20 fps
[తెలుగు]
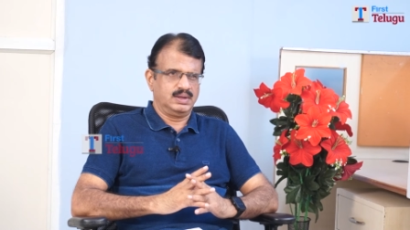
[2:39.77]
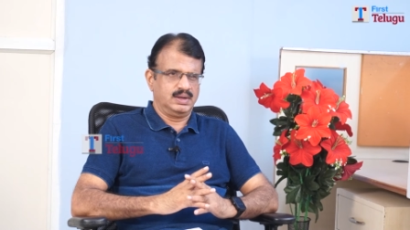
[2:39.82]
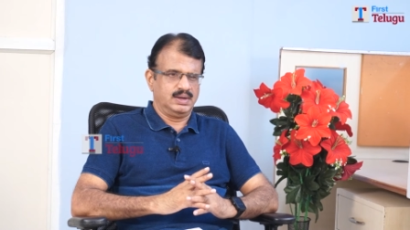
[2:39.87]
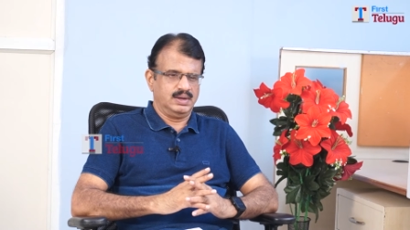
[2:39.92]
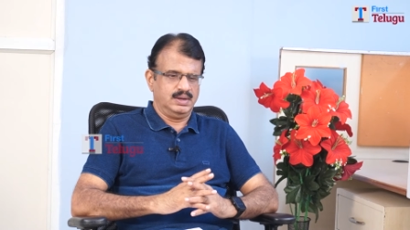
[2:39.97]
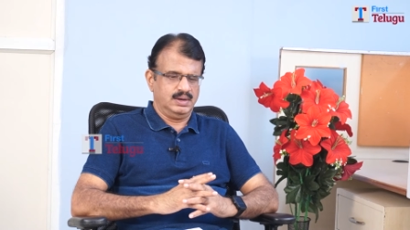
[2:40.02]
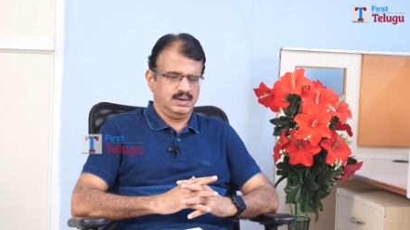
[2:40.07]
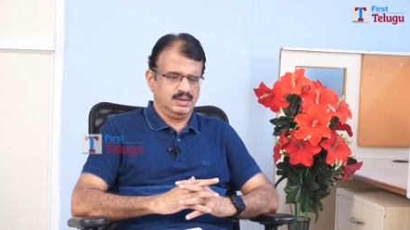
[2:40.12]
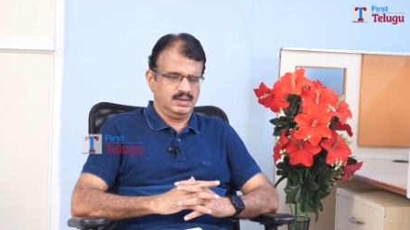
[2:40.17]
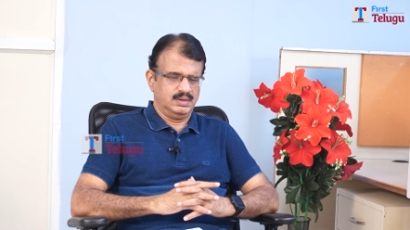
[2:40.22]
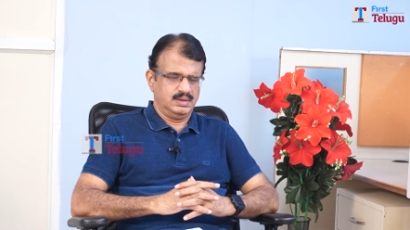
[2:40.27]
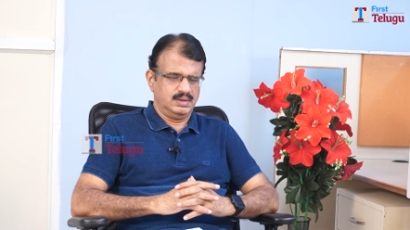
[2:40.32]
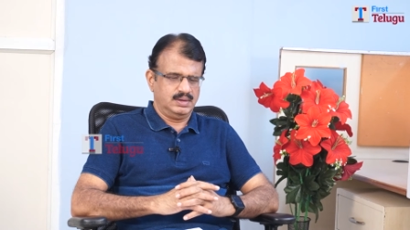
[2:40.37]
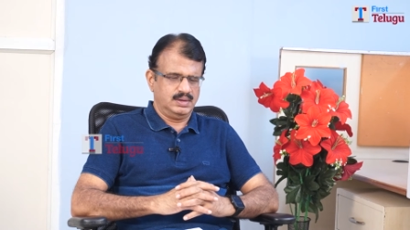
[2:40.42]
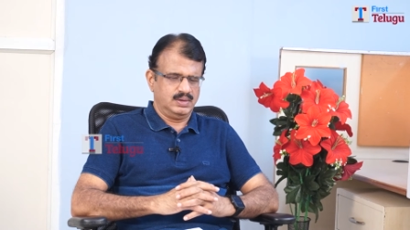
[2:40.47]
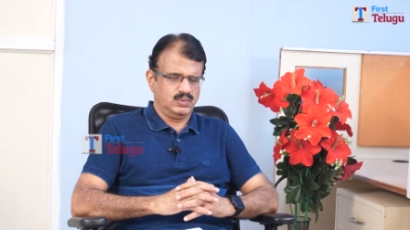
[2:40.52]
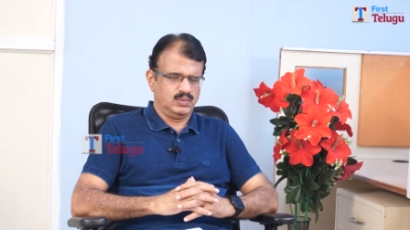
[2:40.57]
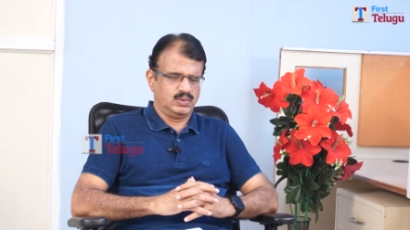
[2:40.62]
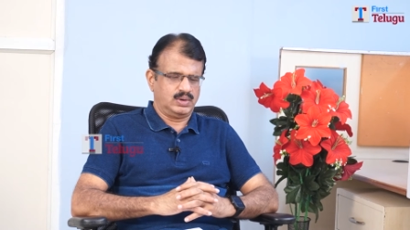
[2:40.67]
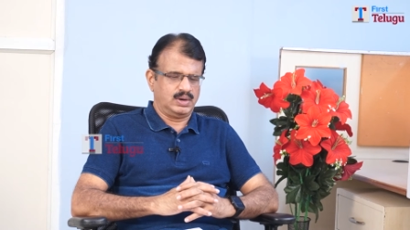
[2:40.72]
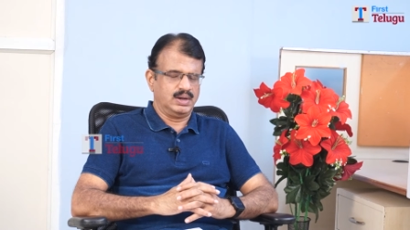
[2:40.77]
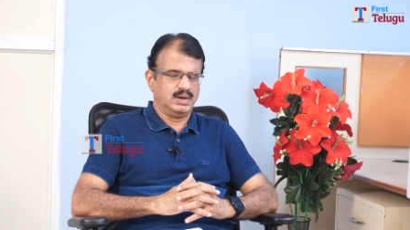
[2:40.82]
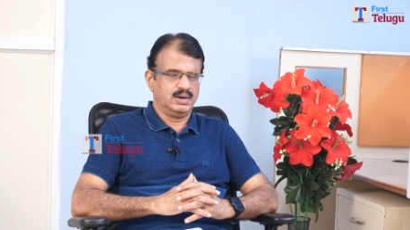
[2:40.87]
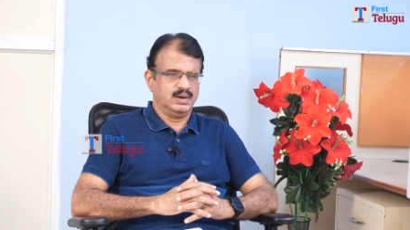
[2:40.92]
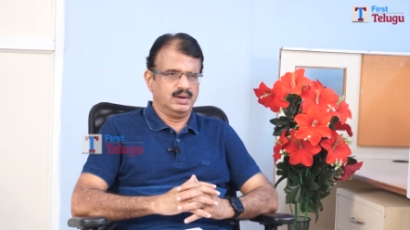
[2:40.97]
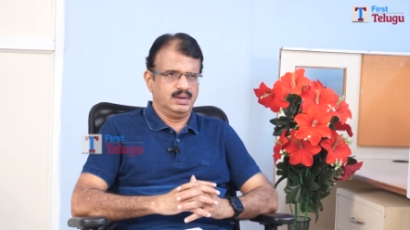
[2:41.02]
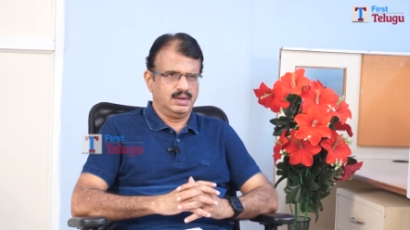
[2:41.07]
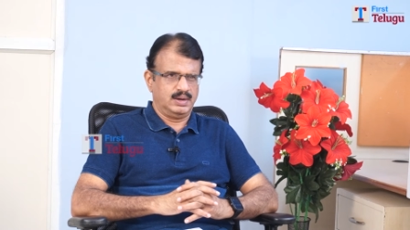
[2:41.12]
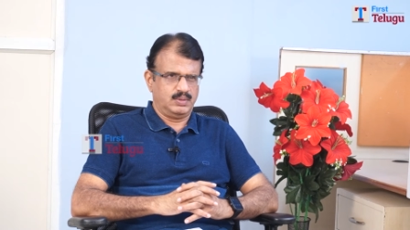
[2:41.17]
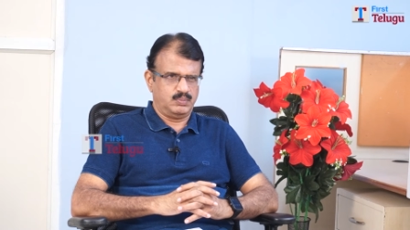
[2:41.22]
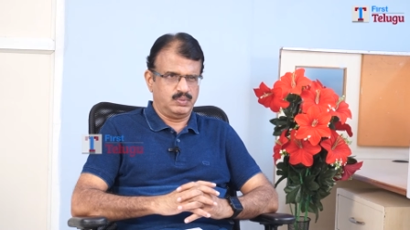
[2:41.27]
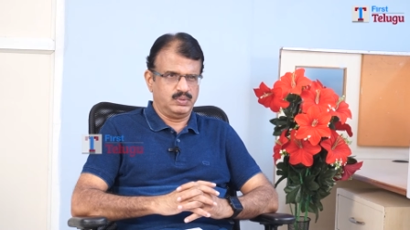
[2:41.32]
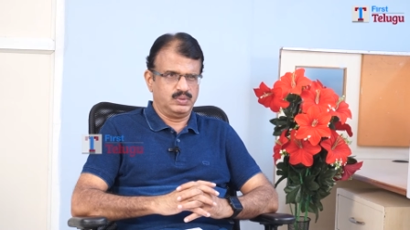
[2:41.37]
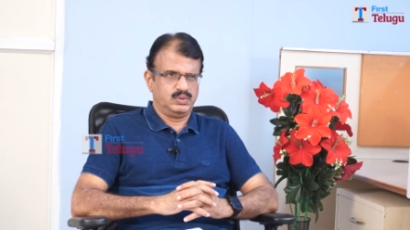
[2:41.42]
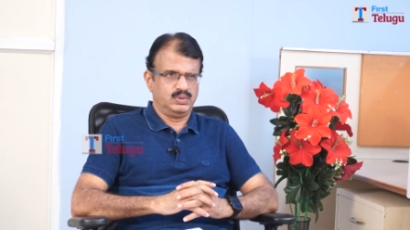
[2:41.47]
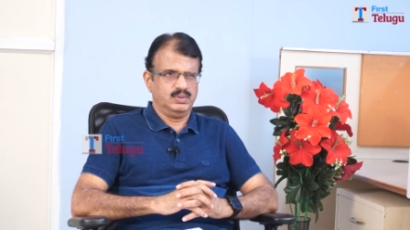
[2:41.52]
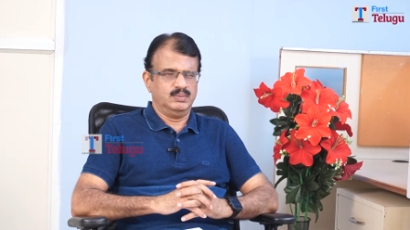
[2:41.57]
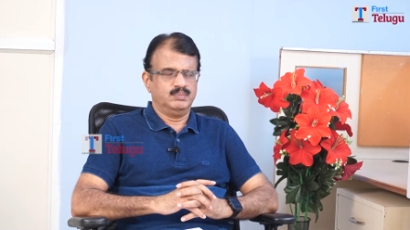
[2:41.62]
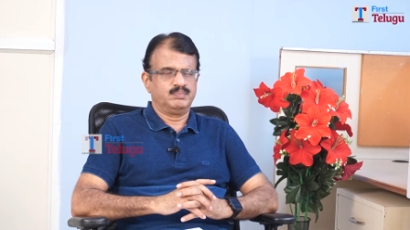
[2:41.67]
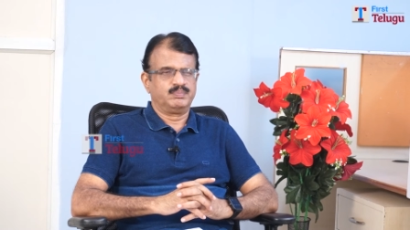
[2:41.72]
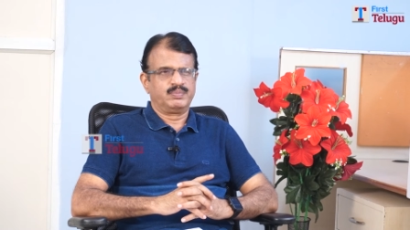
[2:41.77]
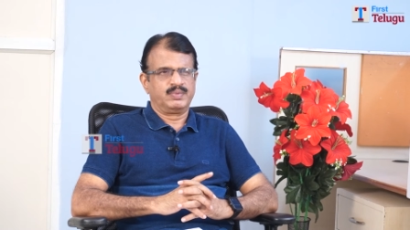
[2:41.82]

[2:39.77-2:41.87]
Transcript: దిగాలి లోటాన్ ఎయిర్పోర్ట్లో